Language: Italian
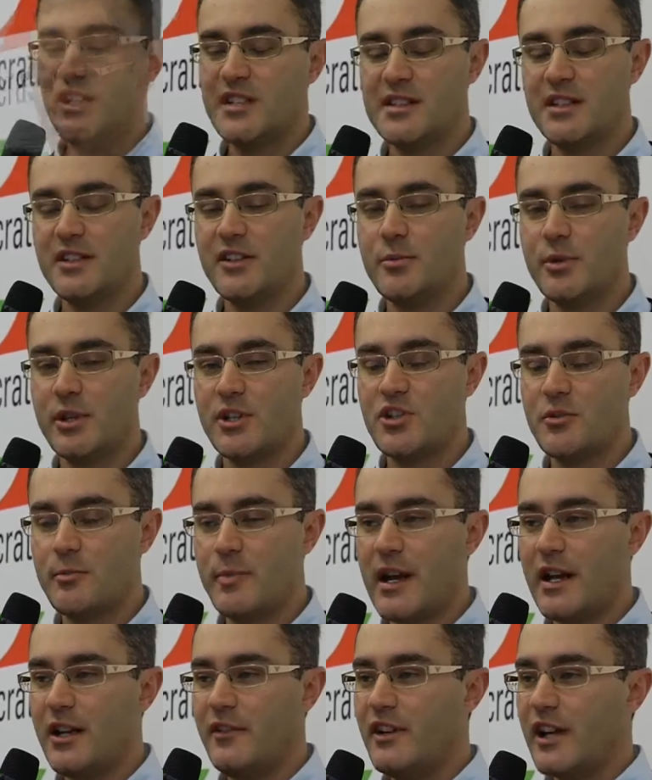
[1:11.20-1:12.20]
iniziative
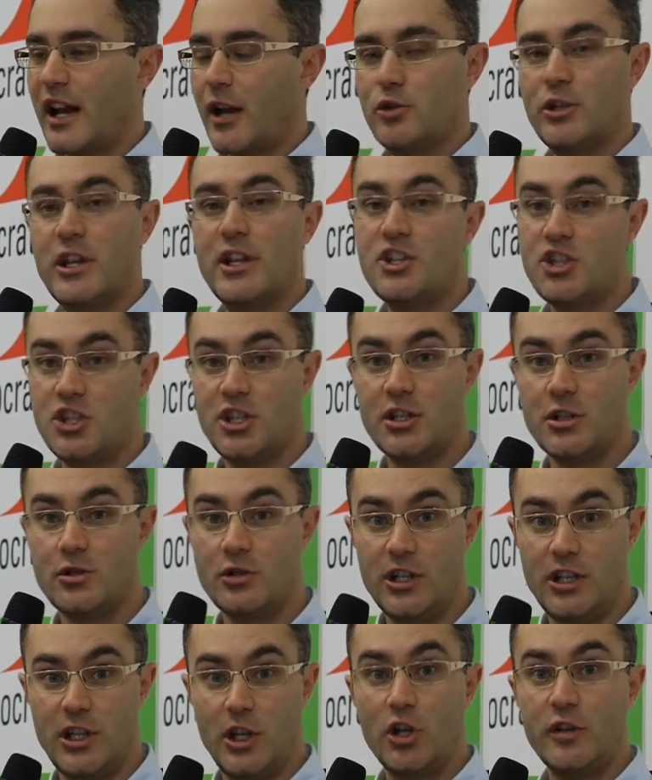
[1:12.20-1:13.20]
principali verranno dai
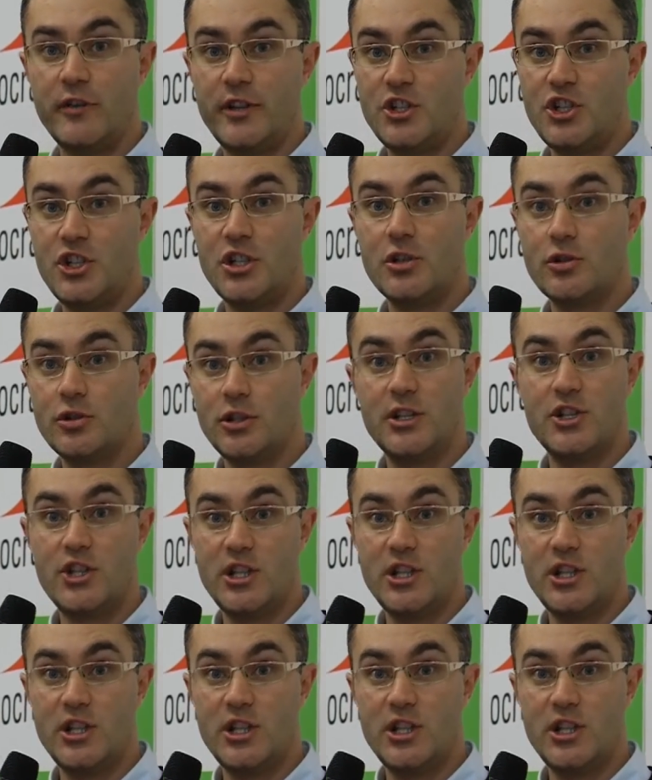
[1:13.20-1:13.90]
circoli, le nuove 19 circoli